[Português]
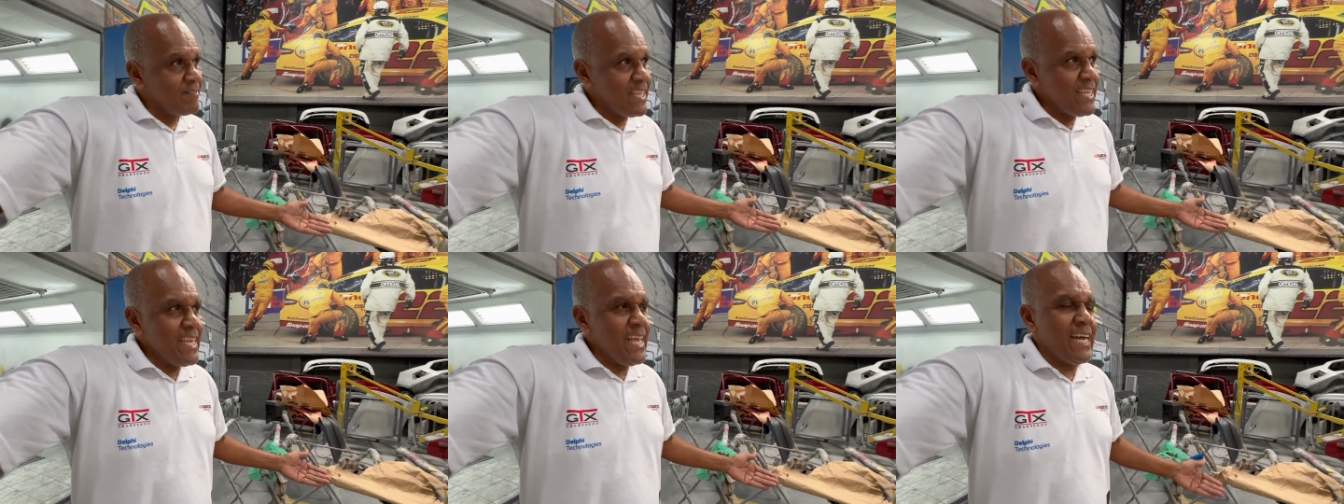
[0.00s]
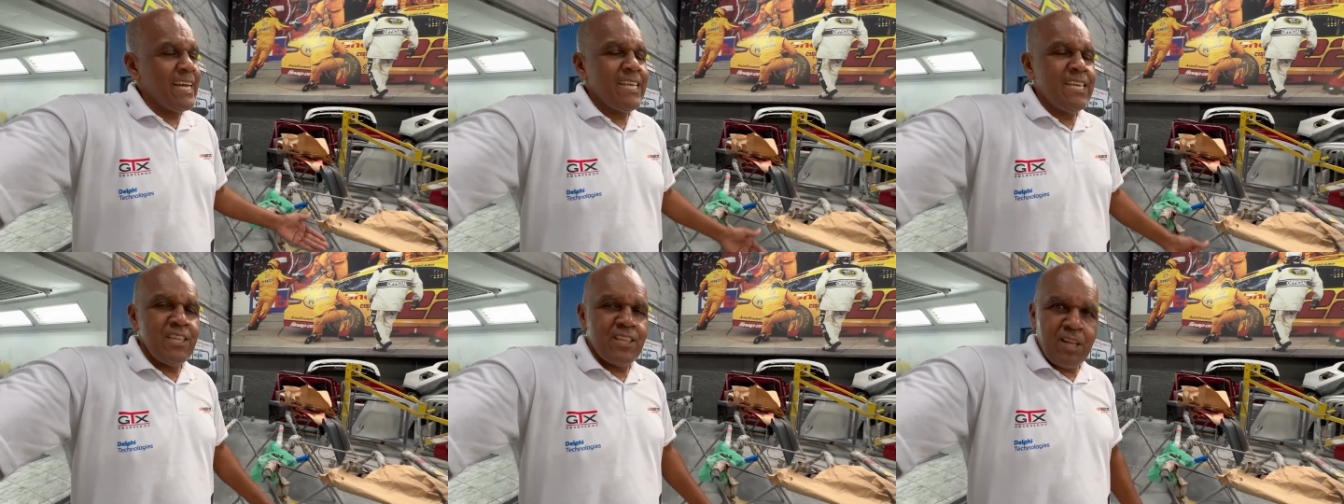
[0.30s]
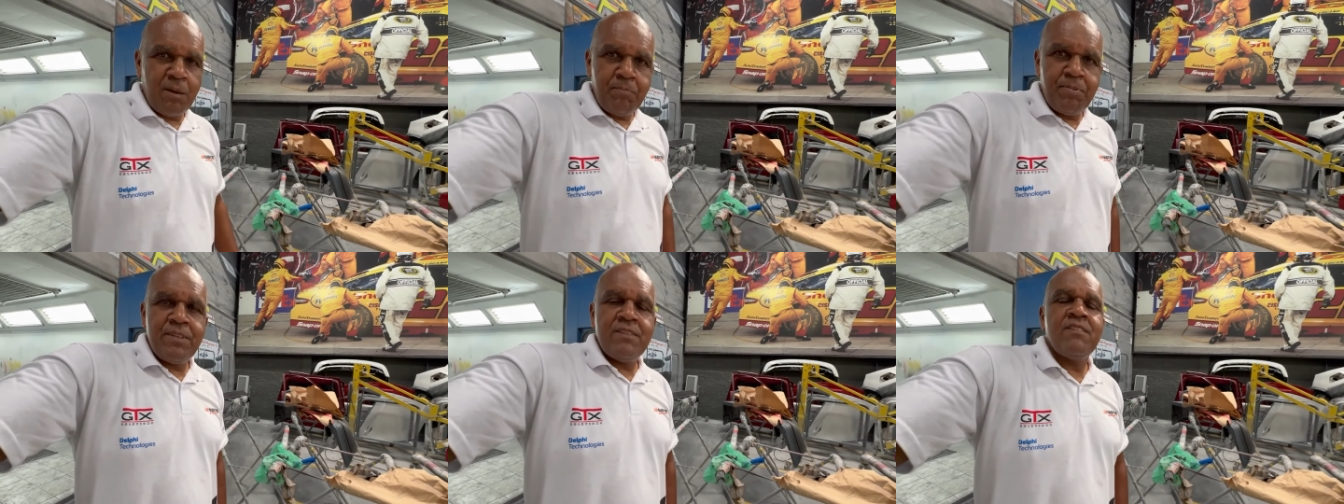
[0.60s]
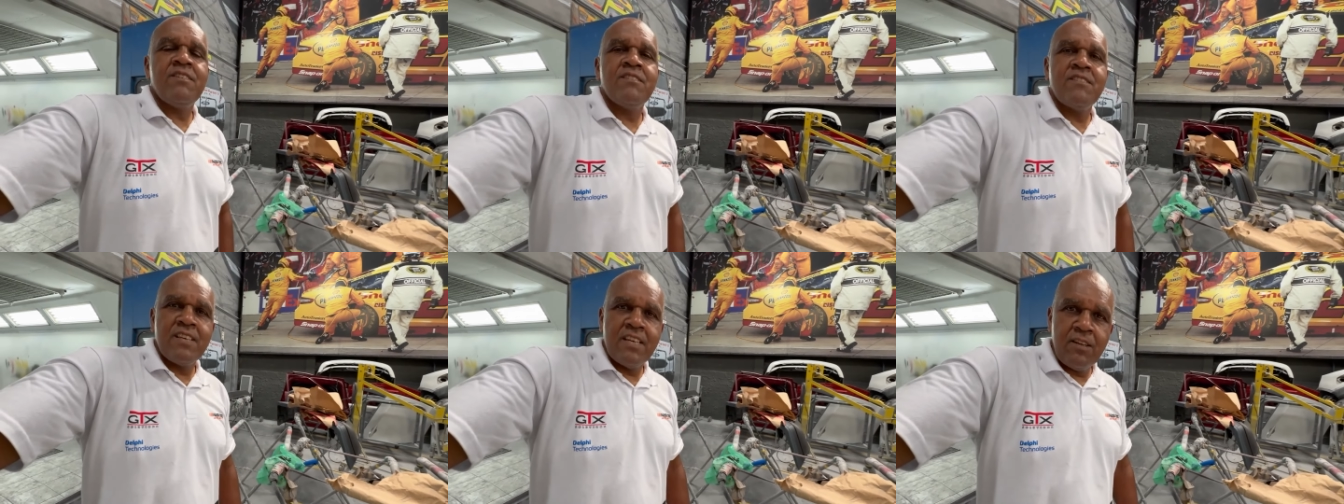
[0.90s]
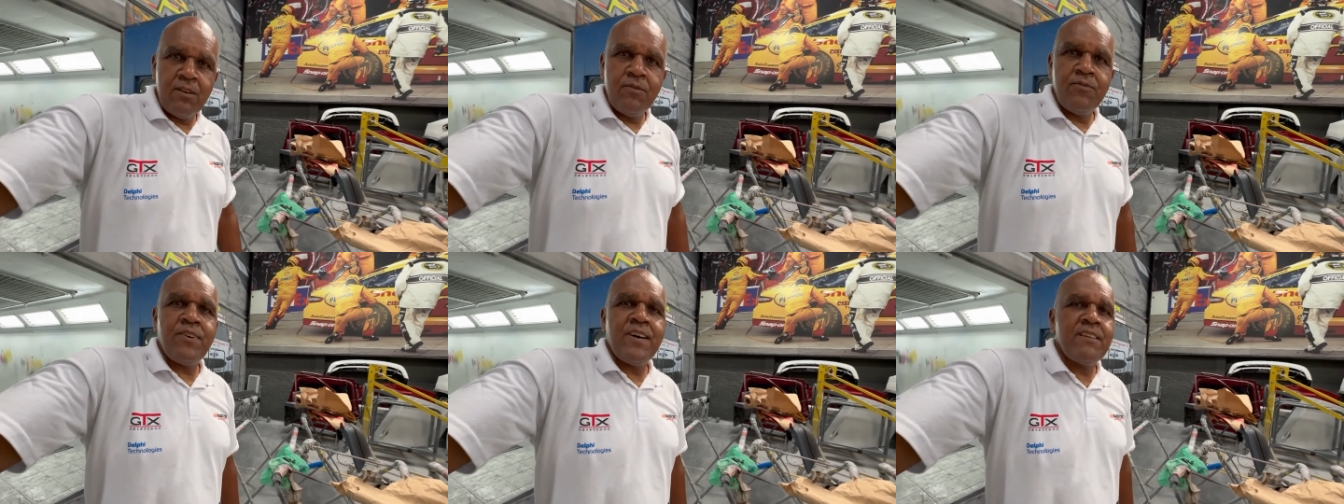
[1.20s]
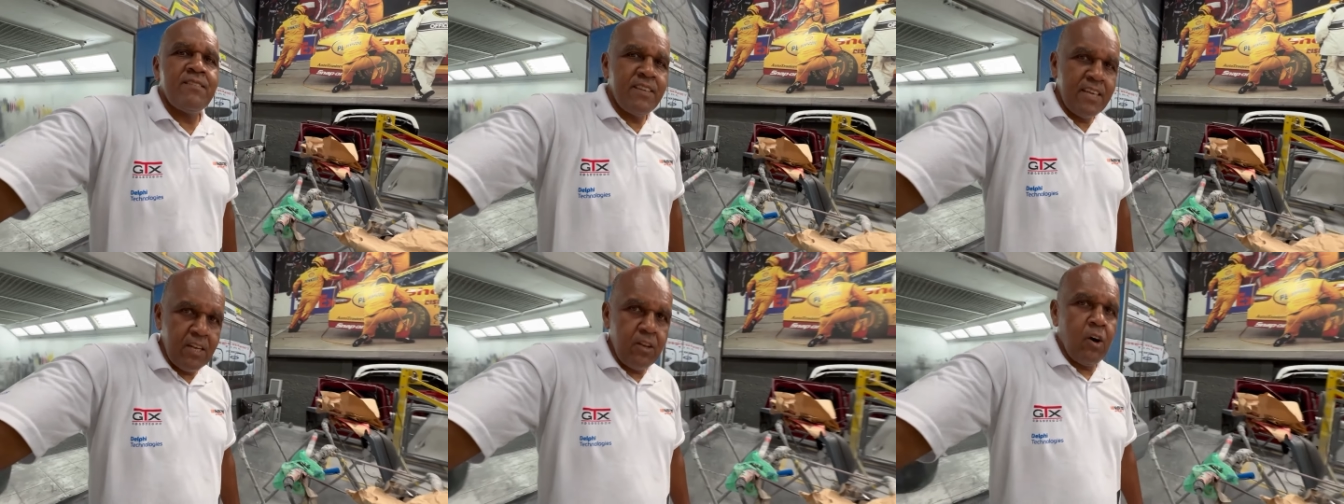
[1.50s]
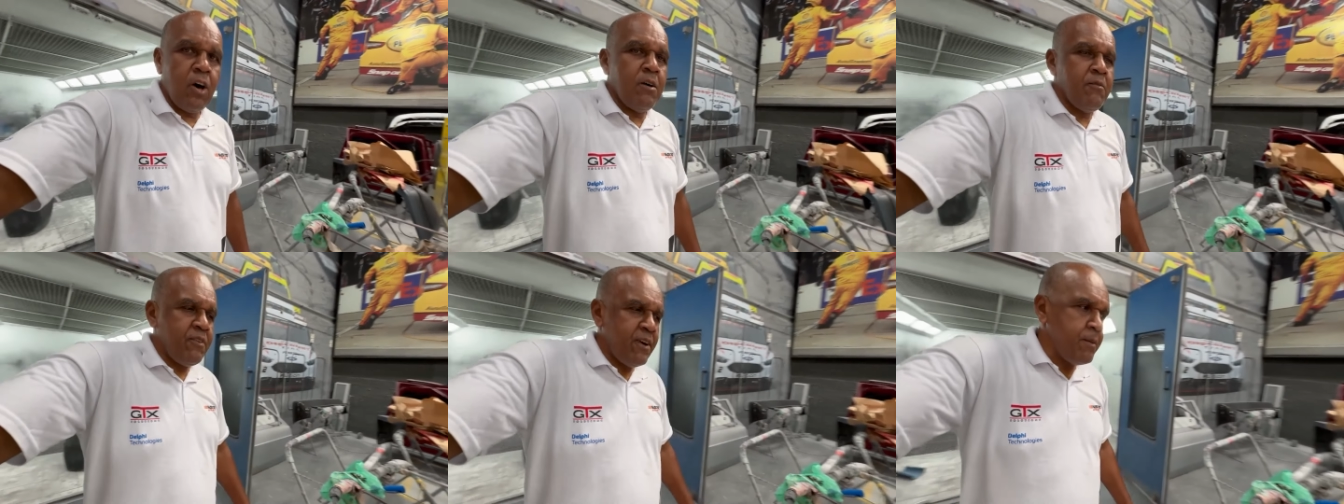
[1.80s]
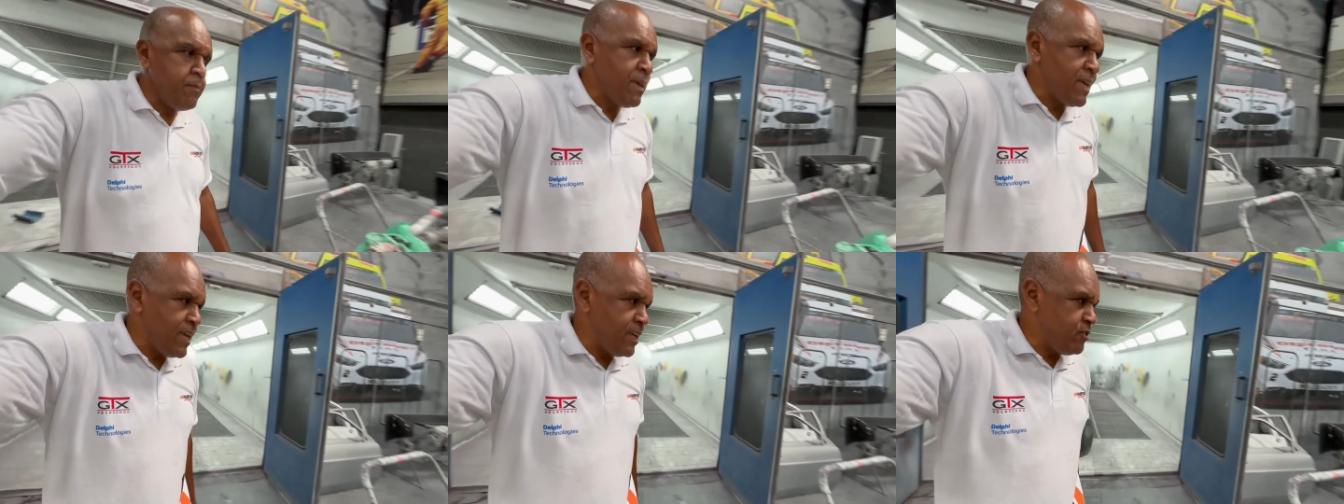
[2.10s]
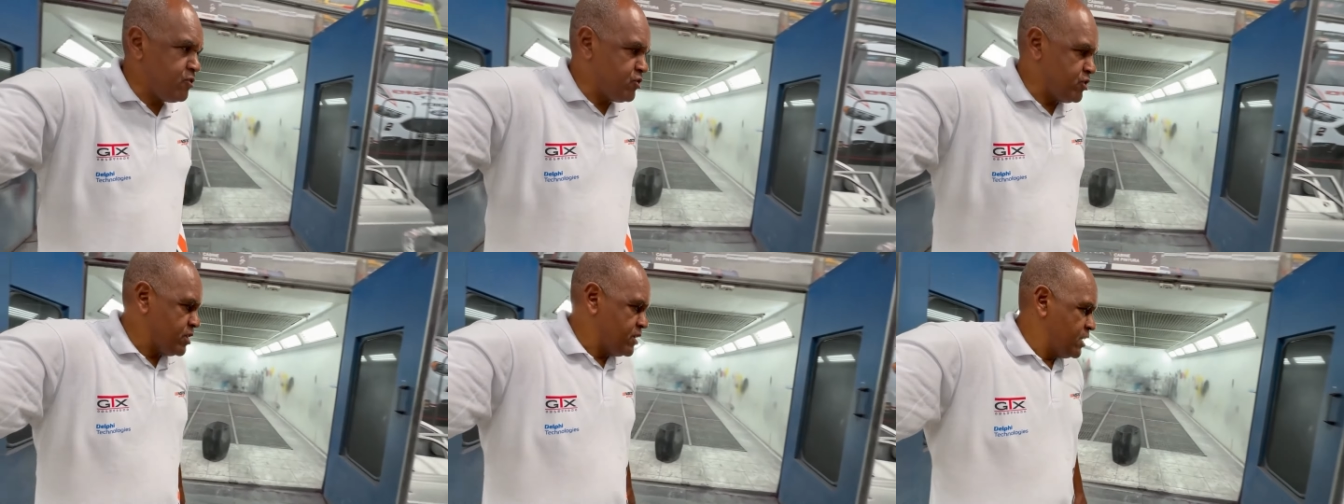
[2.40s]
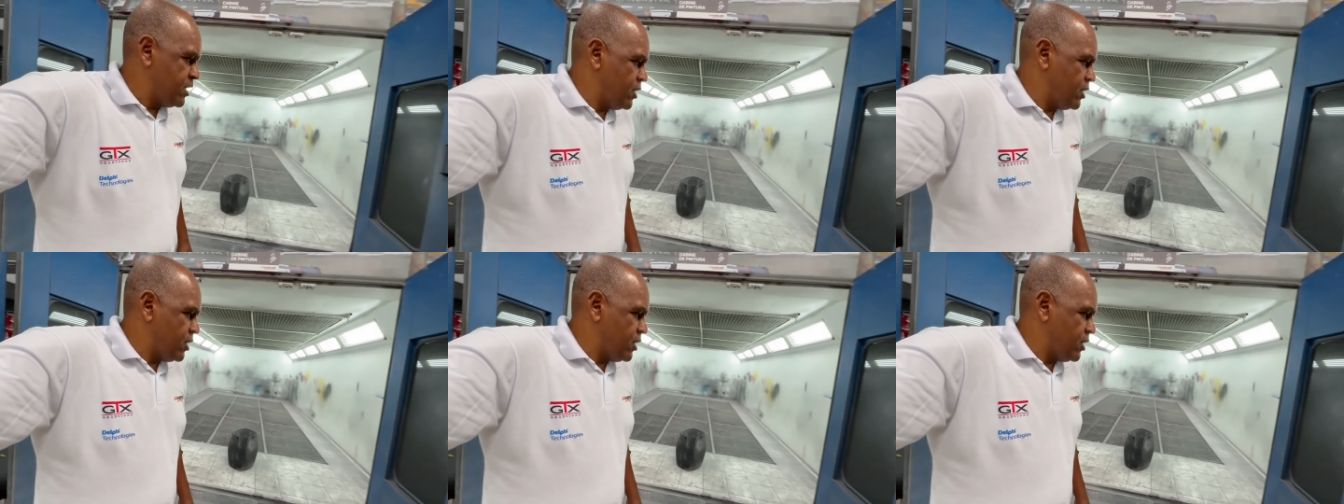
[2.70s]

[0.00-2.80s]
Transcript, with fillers: E aqui tá precisando fazer novamente